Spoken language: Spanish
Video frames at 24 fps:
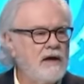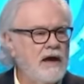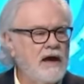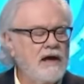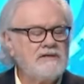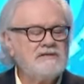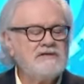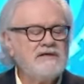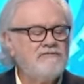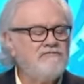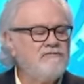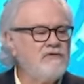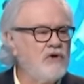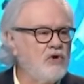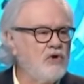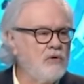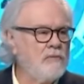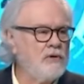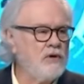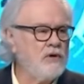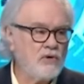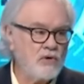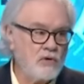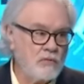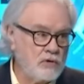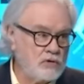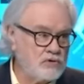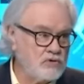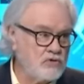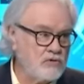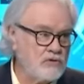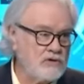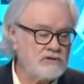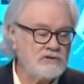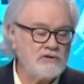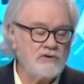a este fenómeno, como
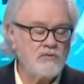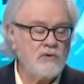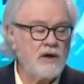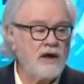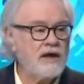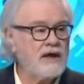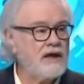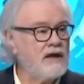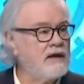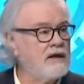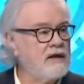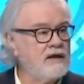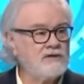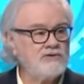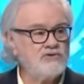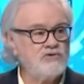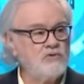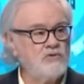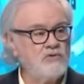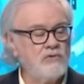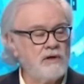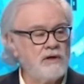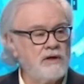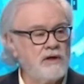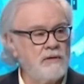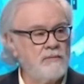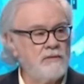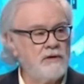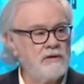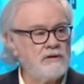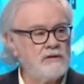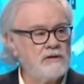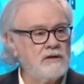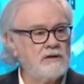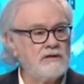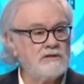tú dices, de una generación
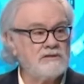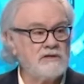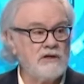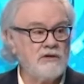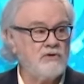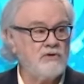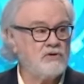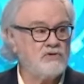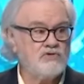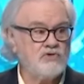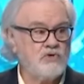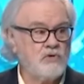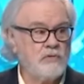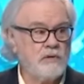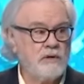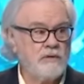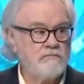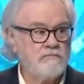únicamente que es el New York